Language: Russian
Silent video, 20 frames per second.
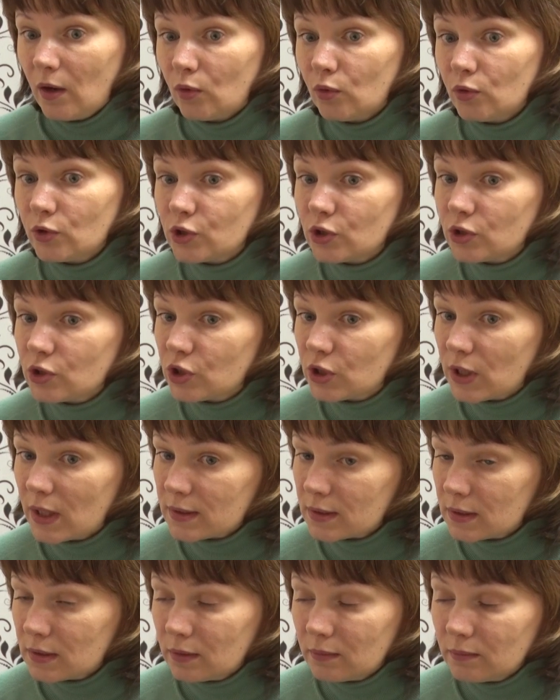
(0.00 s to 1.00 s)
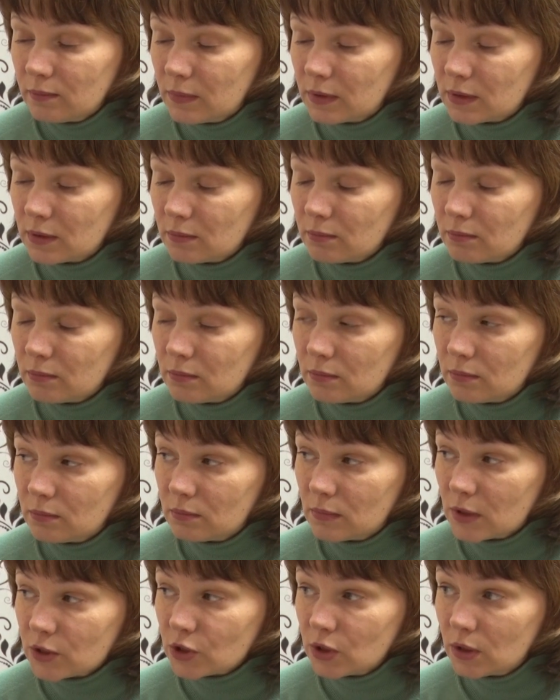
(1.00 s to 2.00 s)
Очень часто
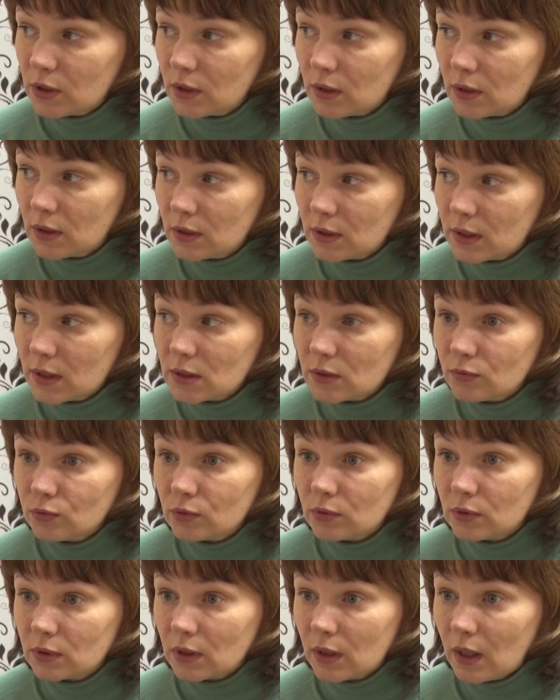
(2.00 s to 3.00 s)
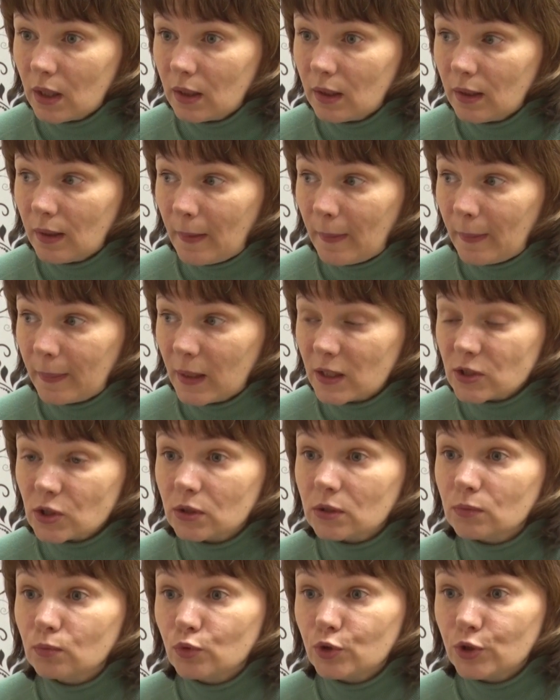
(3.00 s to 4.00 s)
мошенники действуют на
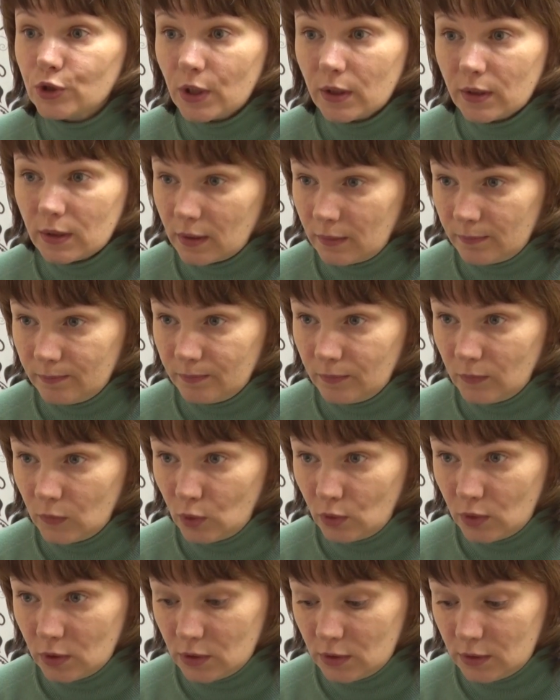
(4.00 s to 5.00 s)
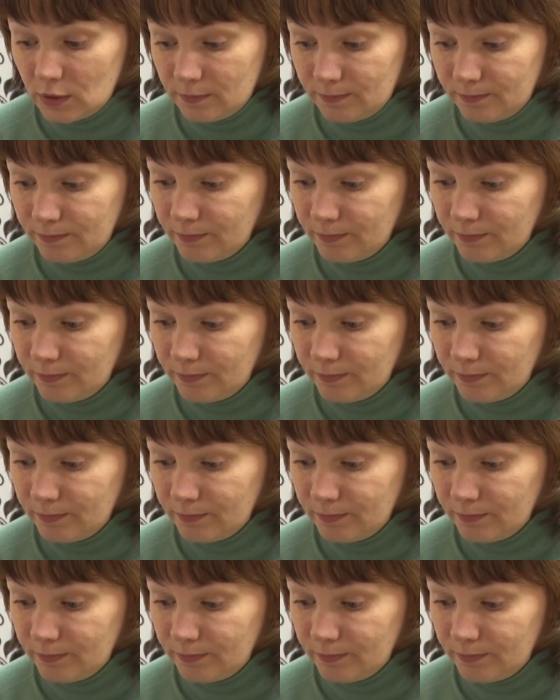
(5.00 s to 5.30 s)
наше смущение. То есть